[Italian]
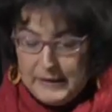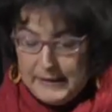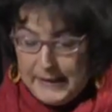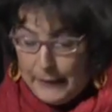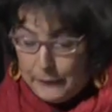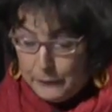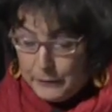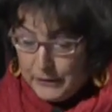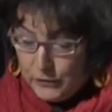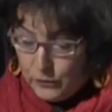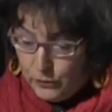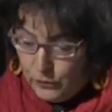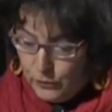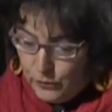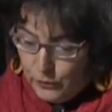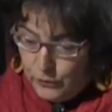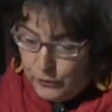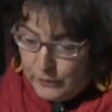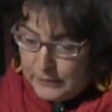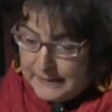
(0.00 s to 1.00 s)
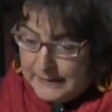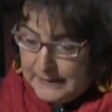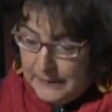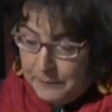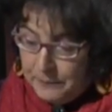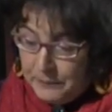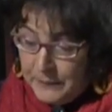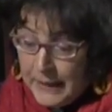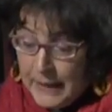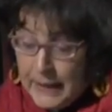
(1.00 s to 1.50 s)
degli annui
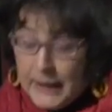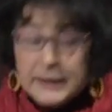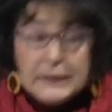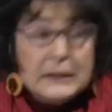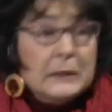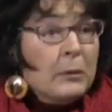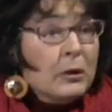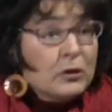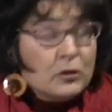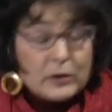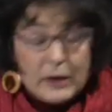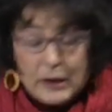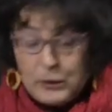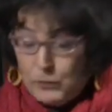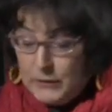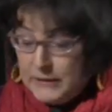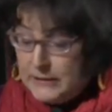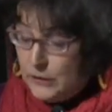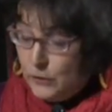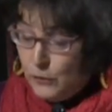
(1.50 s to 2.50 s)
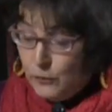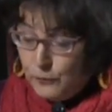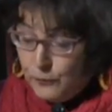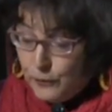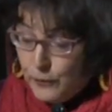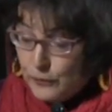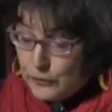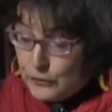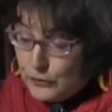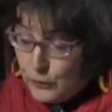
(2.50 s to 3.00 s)
concorsi, di modo che questi non
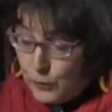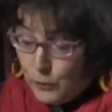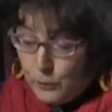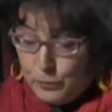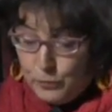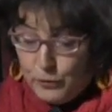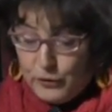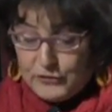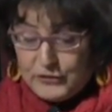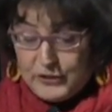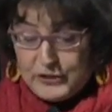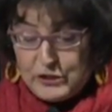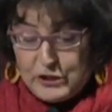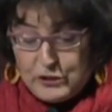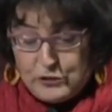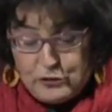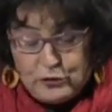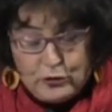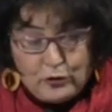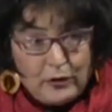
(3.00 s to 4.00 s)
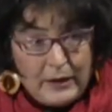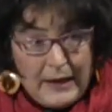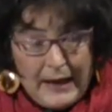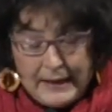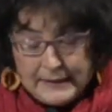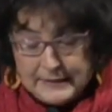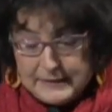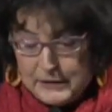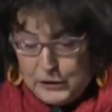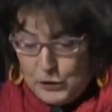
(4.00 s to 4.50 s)
fossero un puro esercizio
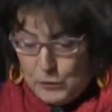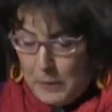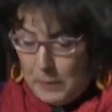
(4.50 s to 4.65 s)
scolastico,